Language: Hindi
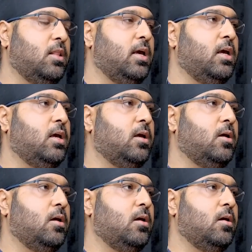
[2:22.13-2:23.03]
दे
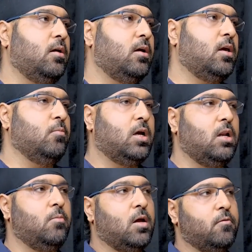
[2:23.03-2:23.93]

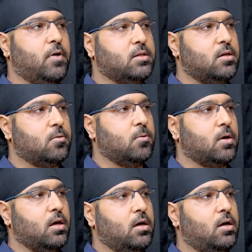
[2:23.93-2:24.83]
chemically manufacture
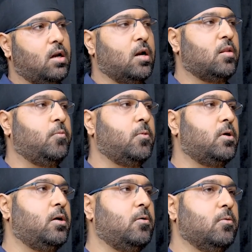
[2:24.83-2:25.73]
cocaine,
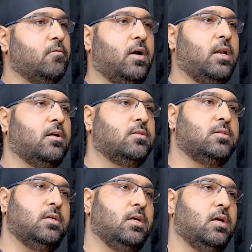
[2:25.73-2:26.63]
transport it to the Vatican
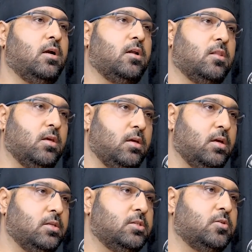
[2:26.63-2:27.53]
City under the
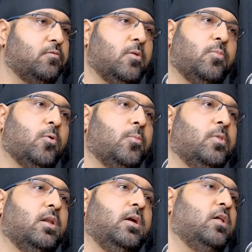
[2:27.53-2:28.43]
aegis of the Pope,
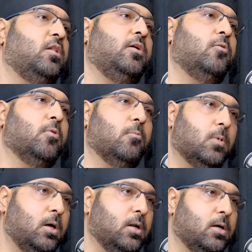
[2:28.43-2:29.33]
then it is sent to the
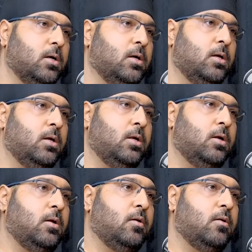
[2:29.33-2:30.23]
world.
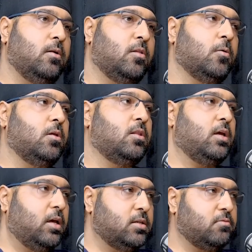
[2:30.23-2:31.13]
So the
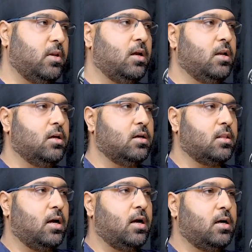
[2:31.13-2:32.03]
thing is very clear
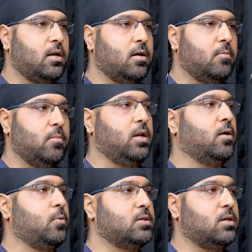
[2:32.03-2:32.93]
that मेरा
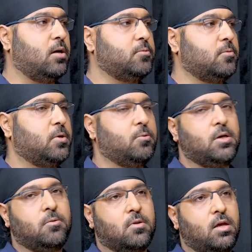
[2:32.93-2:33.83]
क्वेश्चन आपसे फिर
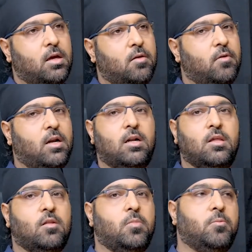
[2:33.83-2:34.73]
वही उठता है कि वेर आर
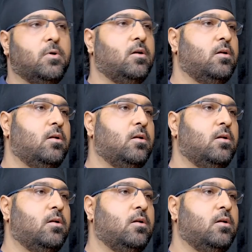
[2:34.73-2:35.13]
दीज पीपल